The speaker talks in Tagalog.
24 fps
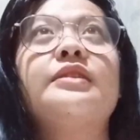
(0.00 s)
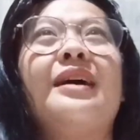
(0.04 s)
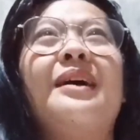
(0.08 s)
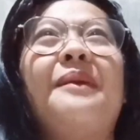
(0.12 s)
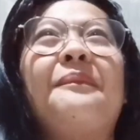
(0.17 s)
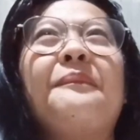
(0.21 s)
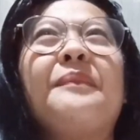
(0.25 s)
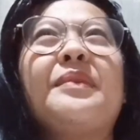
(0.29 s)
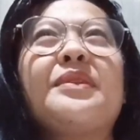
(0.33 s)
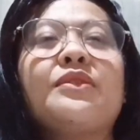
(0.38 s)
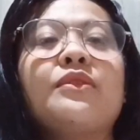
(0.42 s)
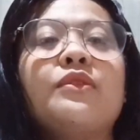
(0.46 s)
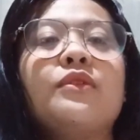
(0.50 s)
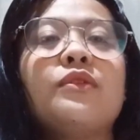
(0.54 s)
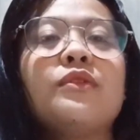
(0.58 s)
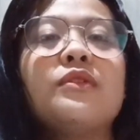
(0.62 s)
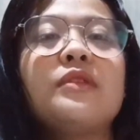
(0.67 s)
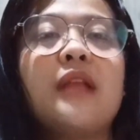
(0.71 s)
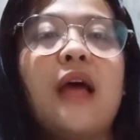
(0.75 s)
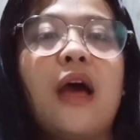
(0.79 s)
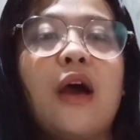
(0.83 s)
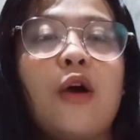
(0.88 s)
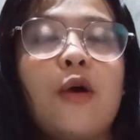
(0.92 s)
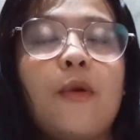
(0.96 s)
Saan patulog
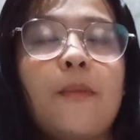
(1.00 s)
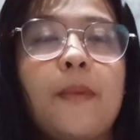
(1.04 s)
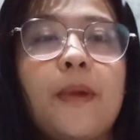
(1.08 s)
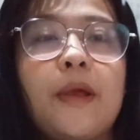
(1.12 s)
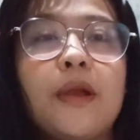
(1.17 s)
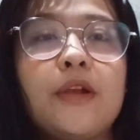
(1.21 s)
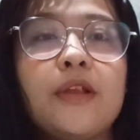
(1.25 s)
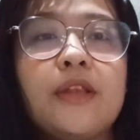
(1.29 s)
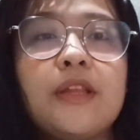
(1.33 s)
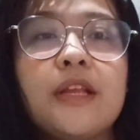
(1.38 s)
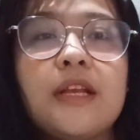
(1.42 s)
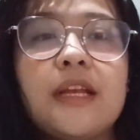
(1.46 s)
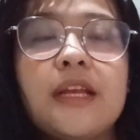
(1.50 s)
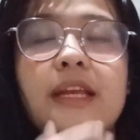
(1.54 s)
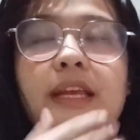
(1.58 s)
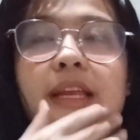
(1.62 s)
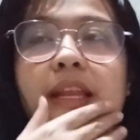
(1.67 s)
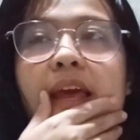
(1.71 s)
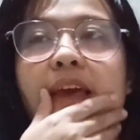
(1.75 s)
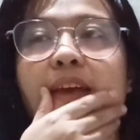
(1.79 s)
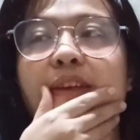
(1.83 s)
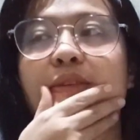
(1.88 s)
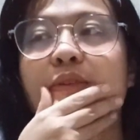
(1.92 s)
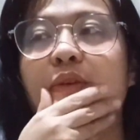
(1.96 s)
na ako pero
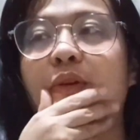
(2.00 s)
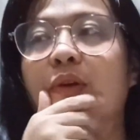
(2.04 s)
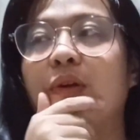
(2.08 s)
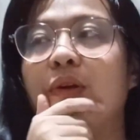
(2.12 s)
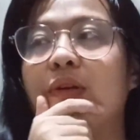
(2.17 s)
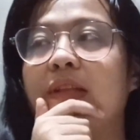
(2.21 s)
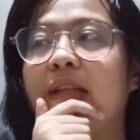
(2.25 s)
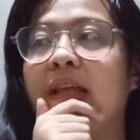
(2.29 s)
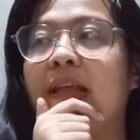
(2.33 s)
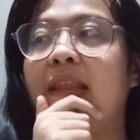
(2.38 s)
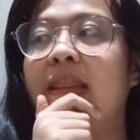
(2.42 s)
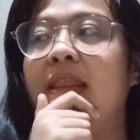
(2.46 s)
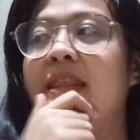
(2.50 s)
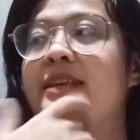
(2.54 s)
na-realize ko na